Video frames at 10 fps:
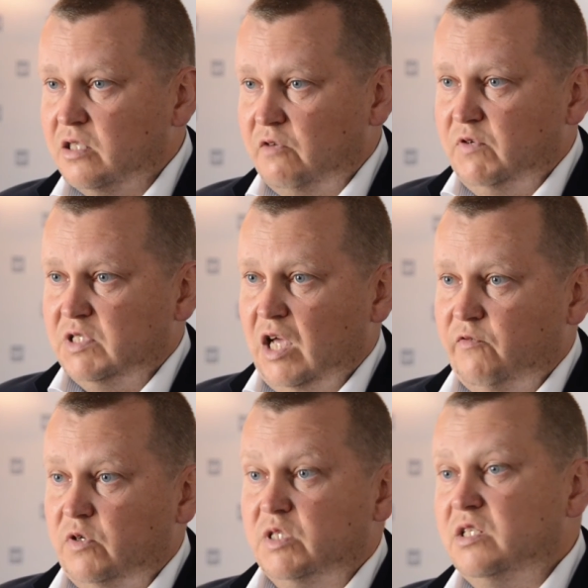tej
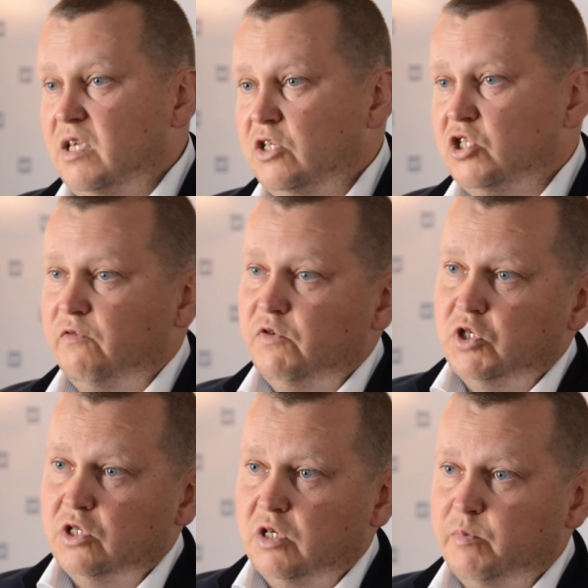wystawy, zdjęcia,
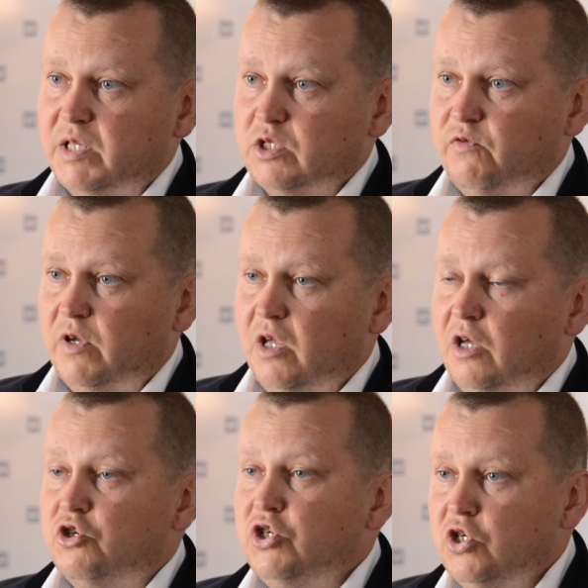wycinki prasowe
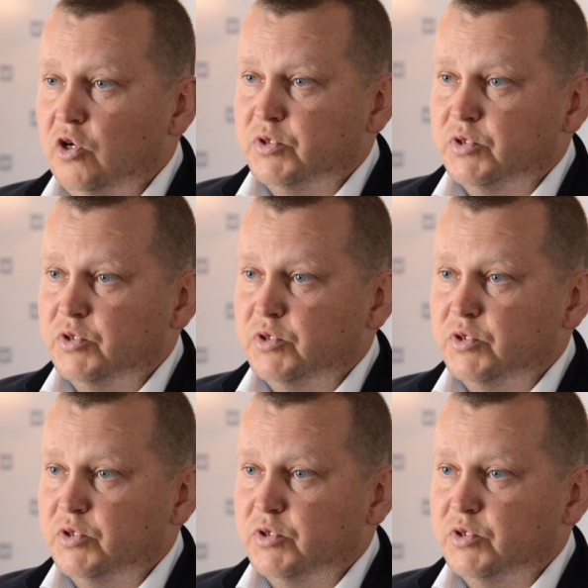żyją,